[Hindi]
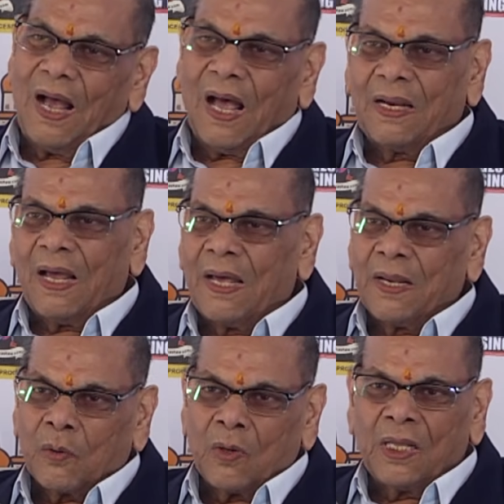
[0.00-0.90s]
हर
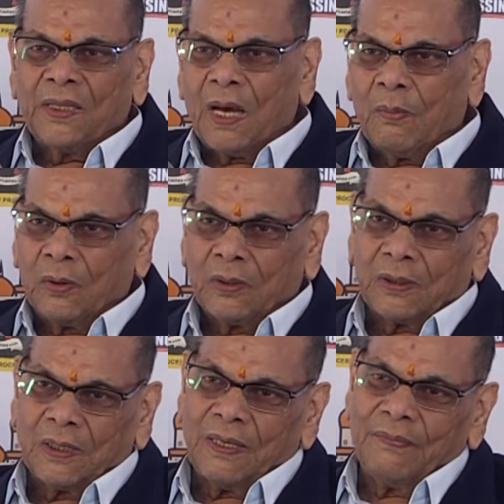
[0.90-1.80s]
हरे को हल्दिया बोलते
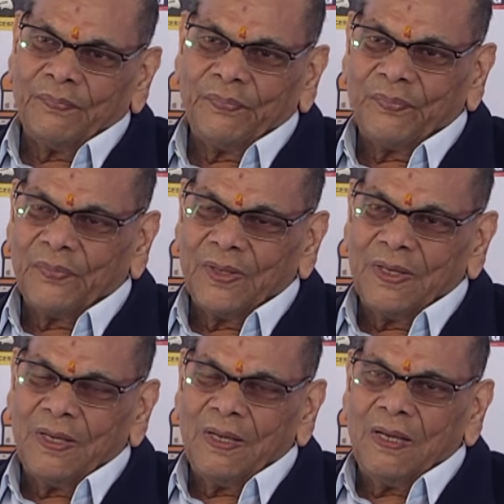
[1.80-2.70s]
थे
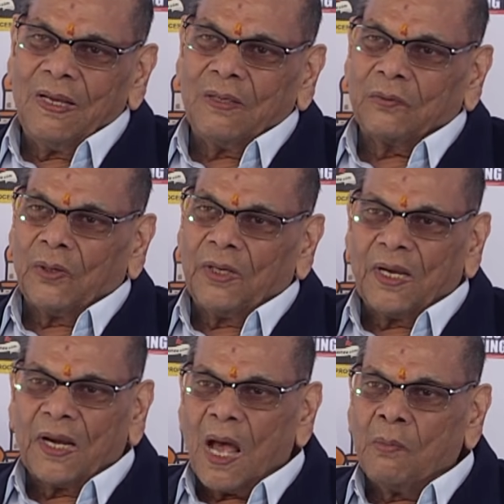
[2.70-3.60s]
तो ये
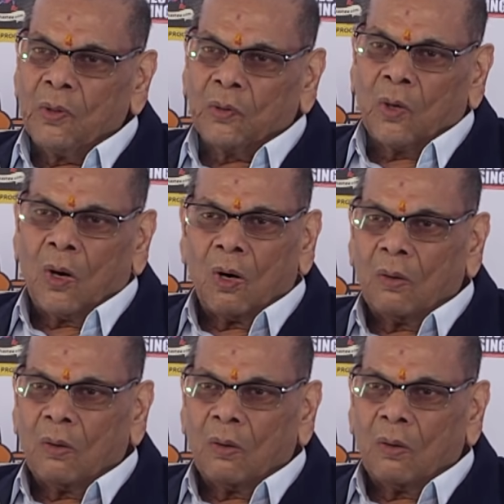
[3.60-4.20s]
नाम उनको